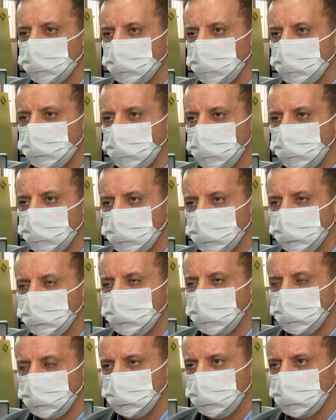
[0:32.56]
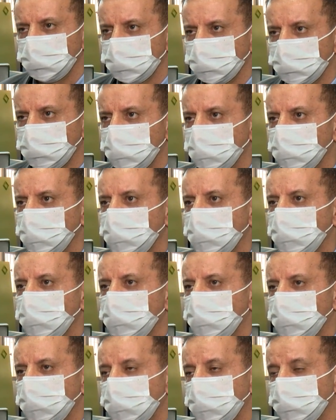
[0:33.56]
Geçen 2020 yılında
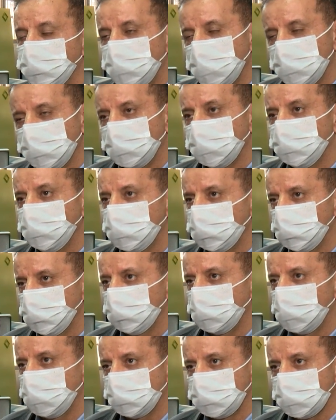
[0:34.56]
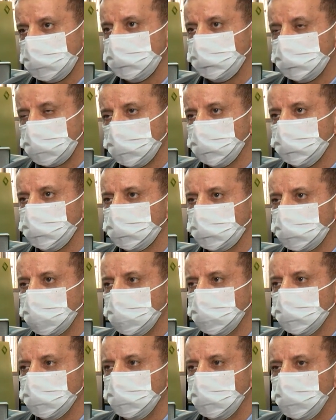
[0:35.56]
e, pandemi dünyayı kasıp
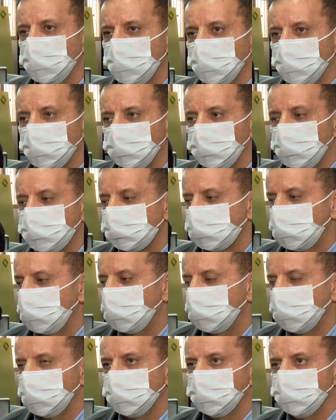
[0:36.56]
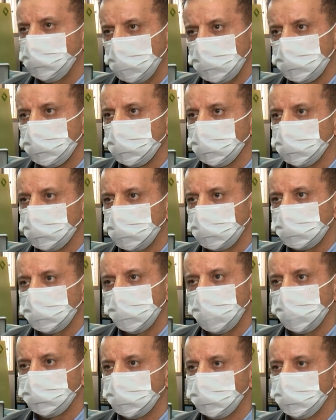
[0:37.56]
kavururken biz de e, mühendis olarak
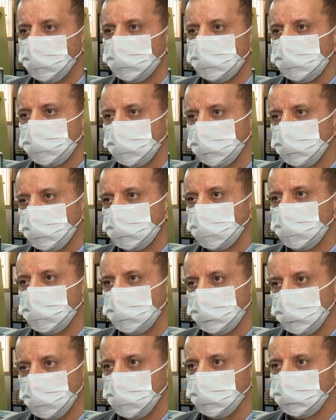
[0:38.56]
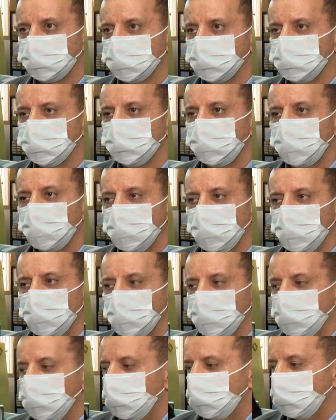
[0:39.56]
ne yapabiliriz diye bir çalışma yaptık.
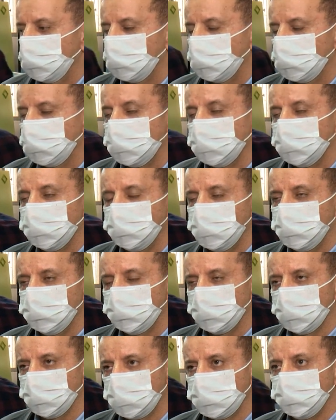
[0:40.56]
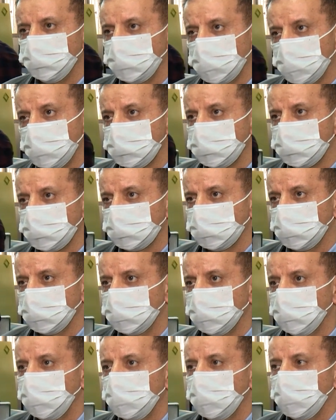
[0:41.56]
E, bir prototip geliştirdik.